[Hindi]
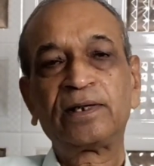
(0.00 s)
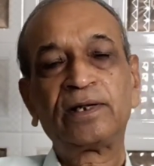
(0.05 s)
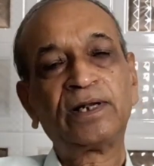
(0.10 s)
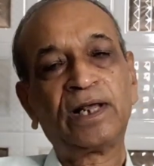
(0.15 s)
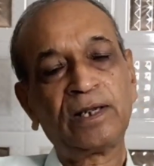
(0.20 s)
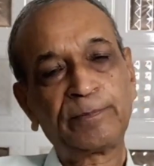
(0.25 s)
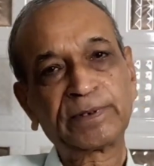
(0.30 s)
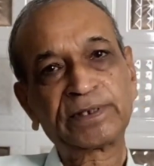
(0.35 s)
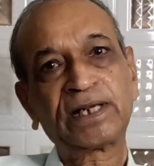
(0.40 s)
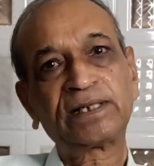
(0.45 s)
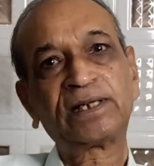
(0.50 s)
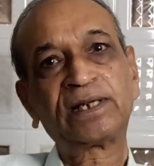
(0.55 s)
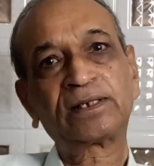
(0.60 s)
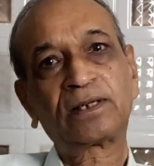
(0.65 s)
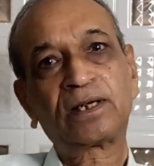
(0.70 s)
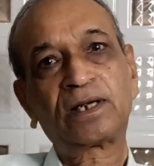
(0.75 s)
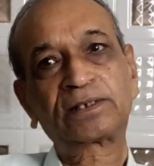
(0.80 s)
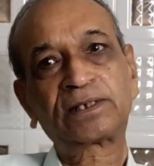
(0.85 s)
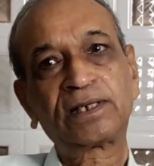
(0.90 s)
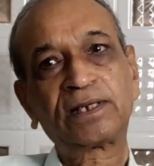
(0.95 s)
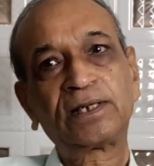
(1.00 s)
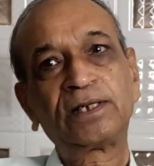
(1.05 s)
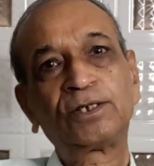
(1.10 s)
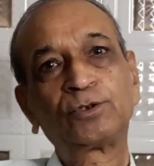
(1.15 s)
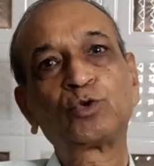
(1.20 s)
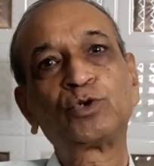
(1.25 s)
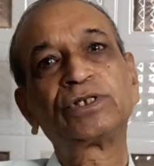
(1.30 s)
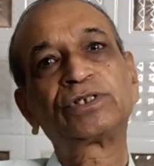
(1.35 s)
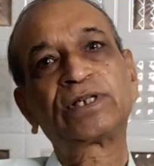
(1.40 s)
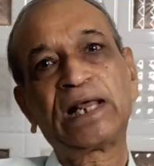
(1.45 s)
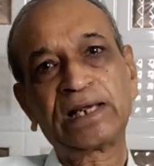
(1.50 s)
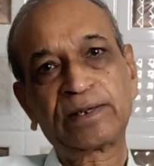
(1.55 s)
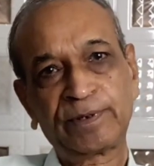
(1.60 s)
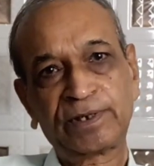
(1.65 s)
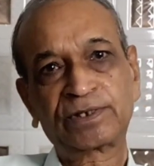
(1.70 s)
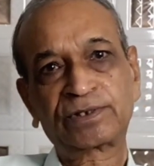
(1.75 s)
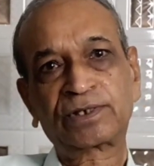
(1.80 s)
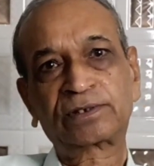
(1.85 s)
नहीं पसंद आता तो डिसलाइक भी कर